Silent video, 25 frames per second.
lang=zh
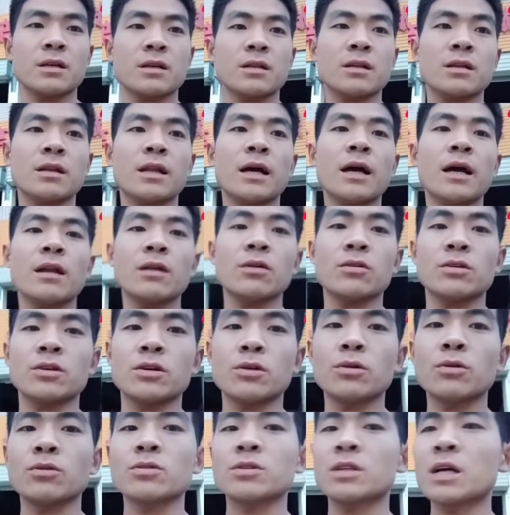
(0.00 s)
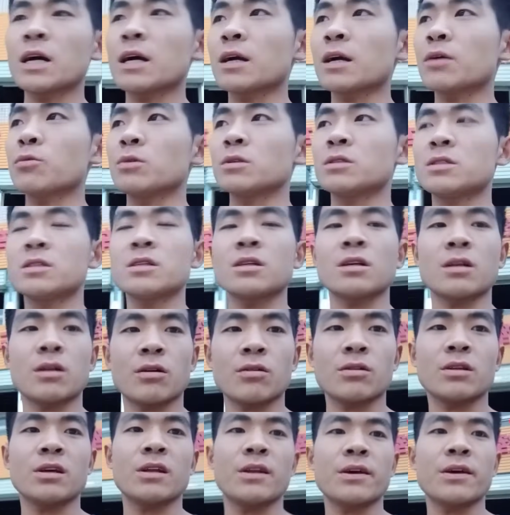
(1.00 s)
来了以后，他给我介
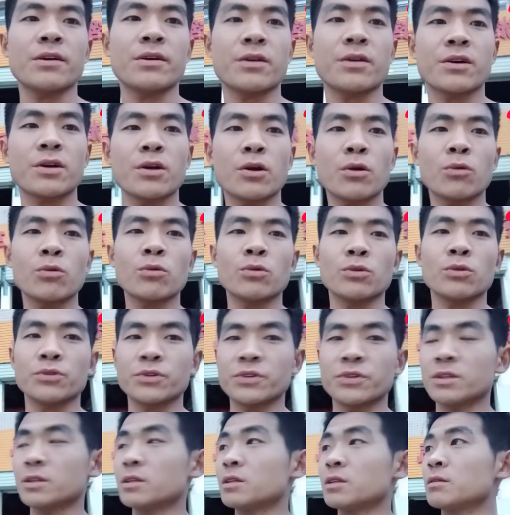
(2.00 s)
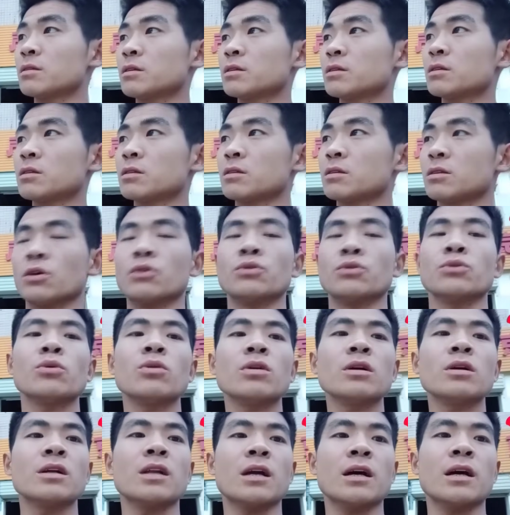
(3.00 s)
绍的这个客户挺
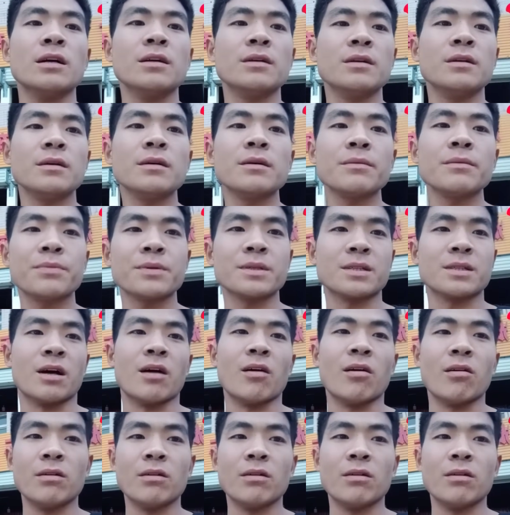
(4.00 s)
多的了，不少。